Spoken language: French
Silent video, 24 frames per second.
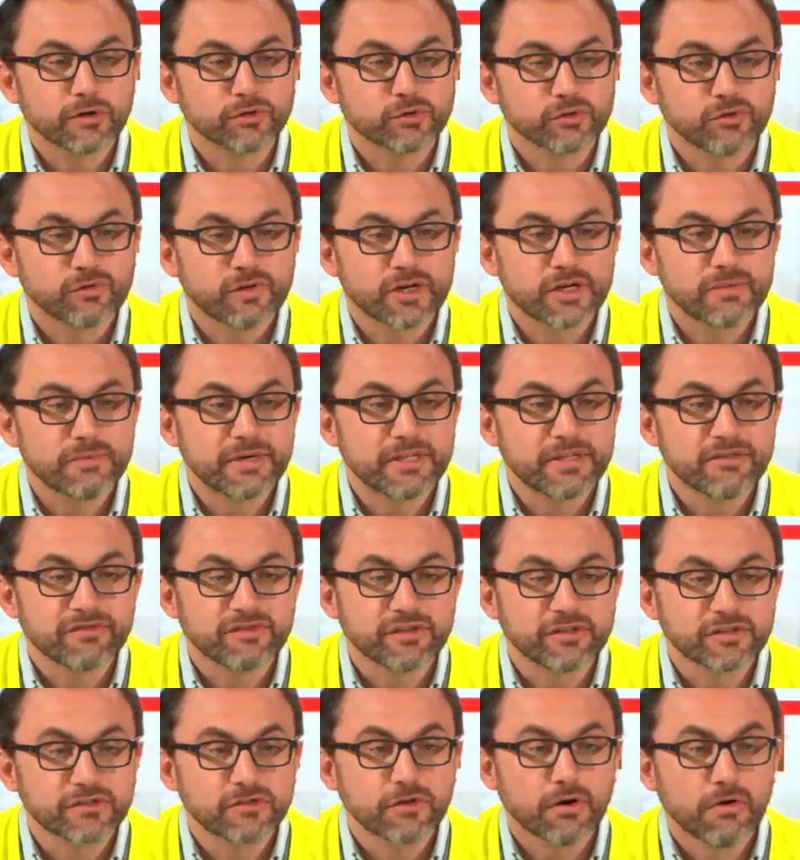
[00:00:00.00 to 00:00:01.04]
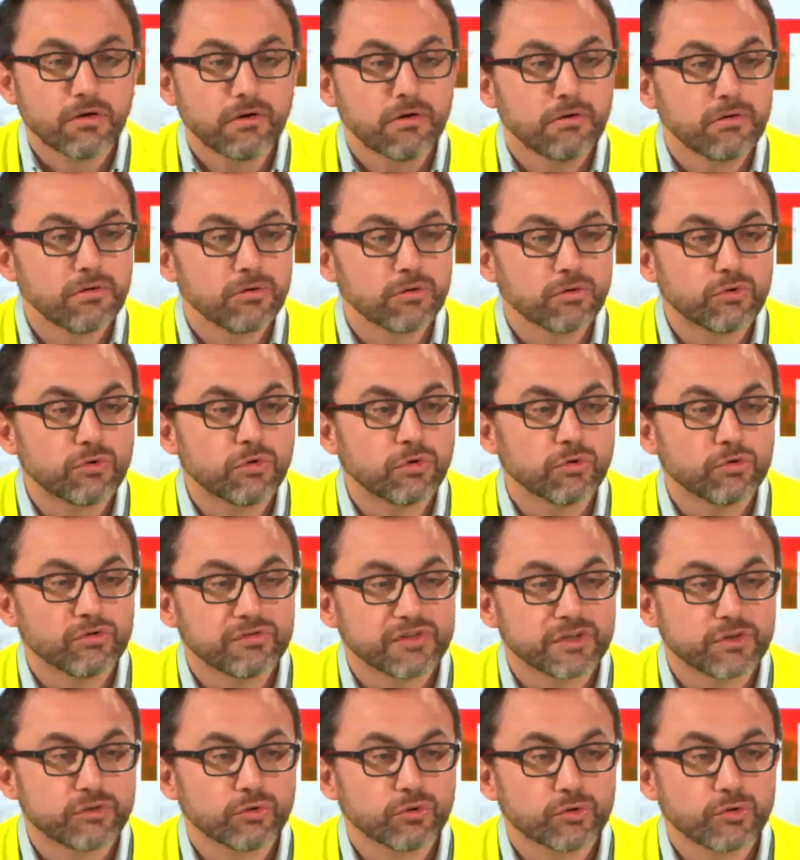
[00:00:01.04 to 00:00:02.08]
lorsqu'on voit les manifestants, euh, le
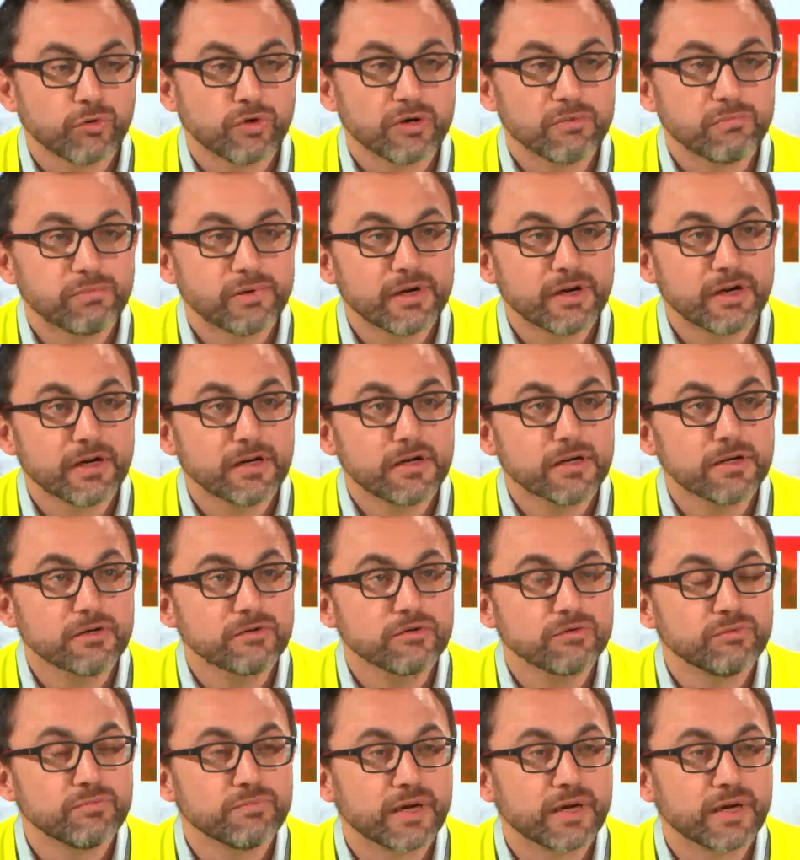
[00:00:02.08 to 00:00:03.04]
cours de Victor Hugo est plein,